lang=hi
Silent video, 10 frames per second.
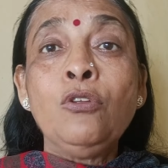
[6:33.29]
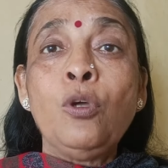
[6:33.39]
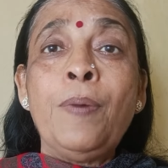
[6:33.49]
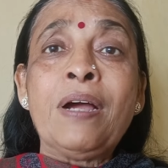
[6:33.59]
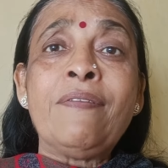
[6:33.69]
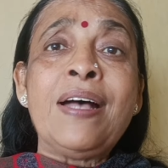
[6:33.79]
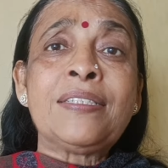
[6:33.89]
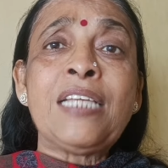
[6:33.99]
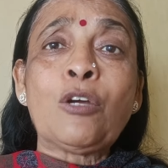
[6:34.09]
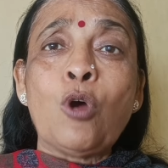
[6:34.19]
तो
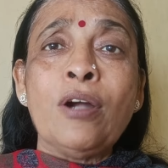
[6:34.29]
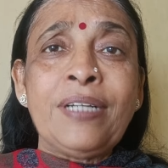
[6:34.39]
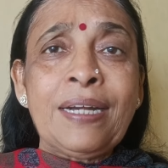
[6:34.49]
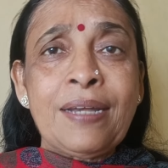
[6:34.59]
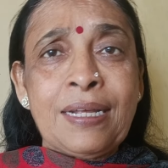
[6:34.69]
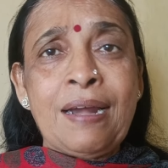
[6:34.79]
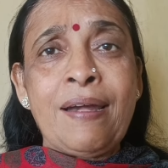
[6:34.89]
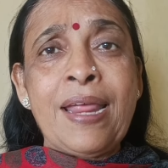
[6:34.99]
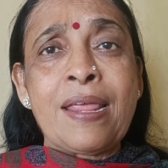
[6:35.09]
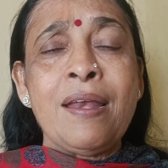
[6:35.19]
भगवान से कांटेक्ट
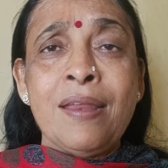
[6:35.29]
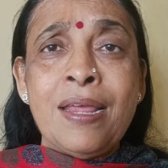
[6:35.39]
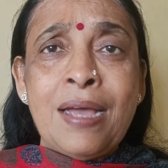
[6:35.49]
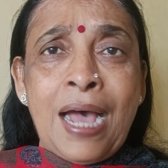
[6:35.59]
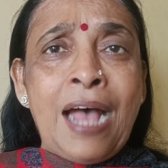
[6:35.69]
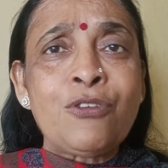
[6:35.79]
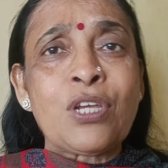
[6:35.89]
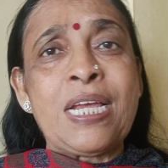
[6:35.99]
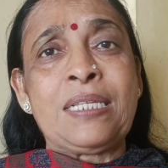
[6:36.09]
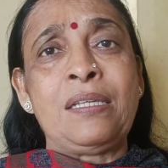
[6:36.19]
करने के लिए आज
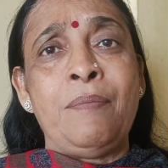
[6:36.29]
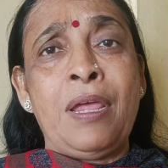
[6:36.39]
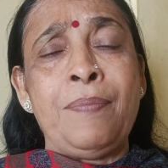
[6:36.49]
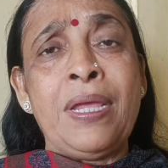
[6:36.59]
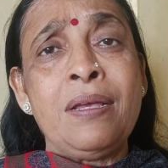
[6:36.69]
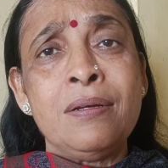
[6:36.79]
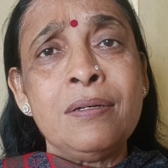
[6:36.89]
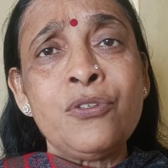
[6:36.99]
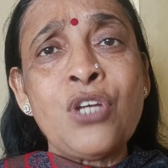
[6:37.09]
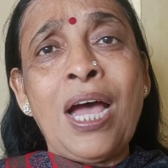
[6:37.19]
के समय में
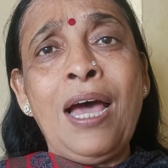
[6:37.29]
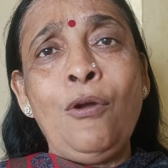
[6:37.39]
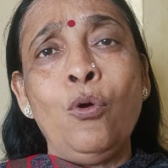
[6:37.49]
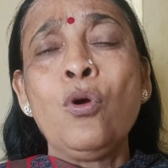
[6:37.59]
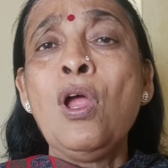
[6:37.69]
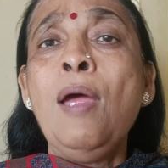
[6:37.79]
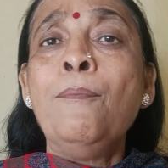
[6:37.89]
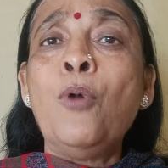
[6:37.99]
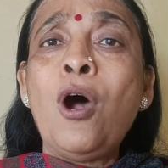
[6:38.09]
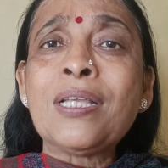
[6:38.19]
जहाँ लोग
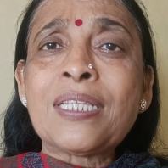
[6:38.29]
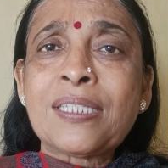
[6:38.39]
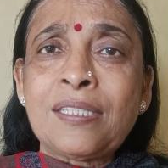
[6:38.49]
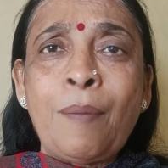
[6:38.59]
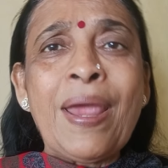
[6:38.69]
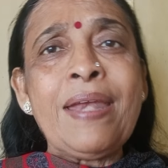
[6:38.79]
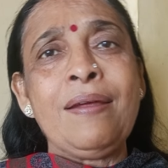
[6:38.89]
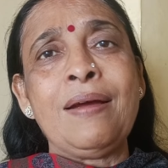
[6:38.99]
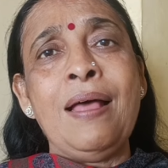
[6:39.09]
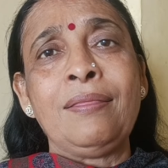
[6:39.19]
बहुत समय
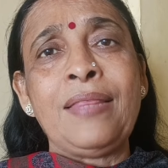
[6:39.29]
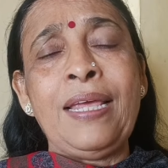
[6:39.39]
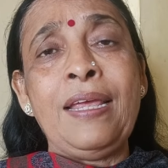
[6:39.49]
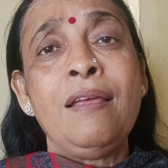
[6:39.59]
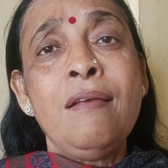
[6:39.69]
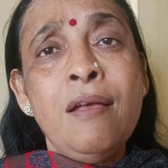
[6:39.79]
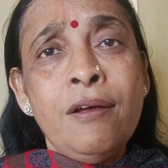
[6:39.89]
निकालते हैं